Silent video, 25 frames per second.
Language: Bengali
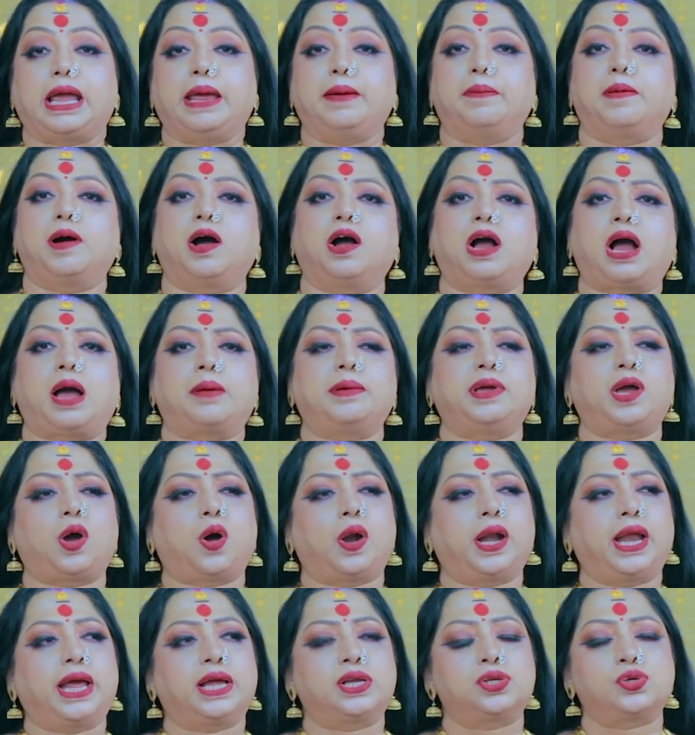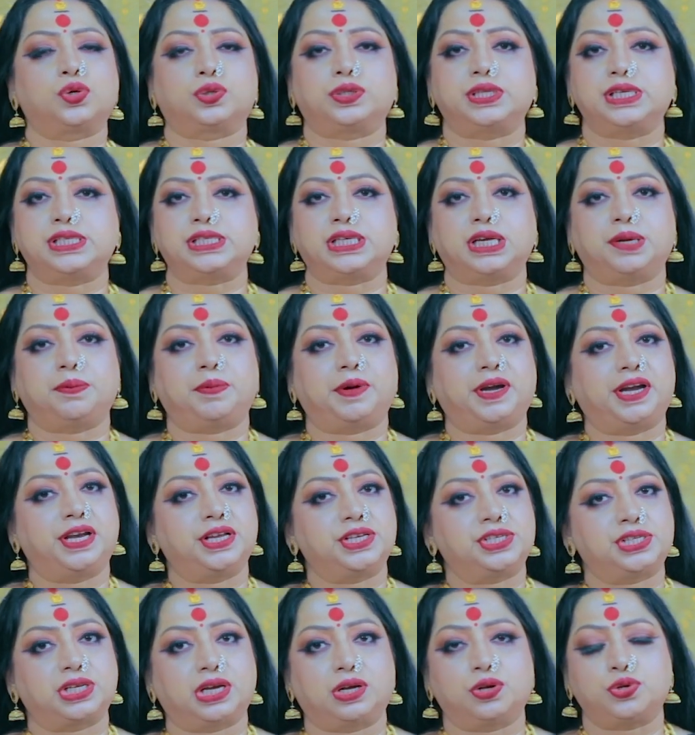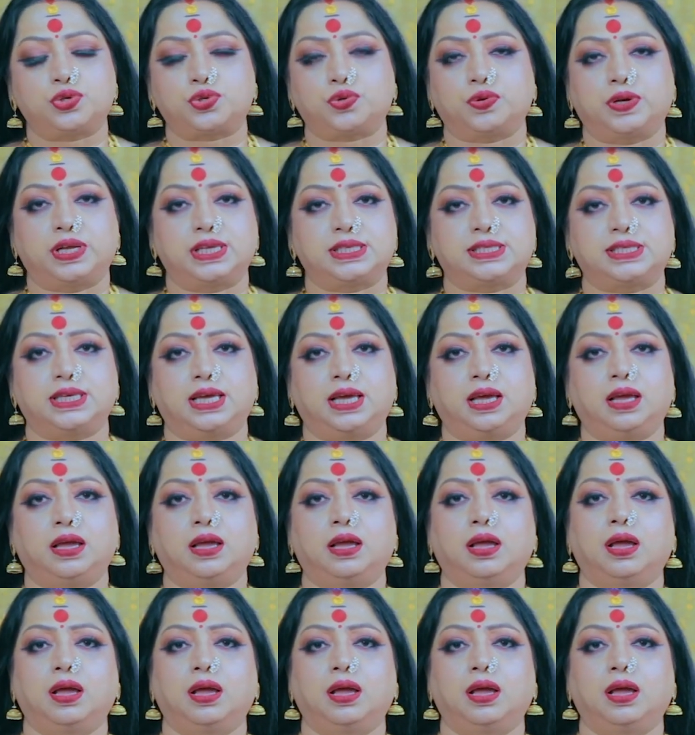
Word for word: এবং আমি অনেক জ্যোতিষীর প্রেডিকশানও শুনেছি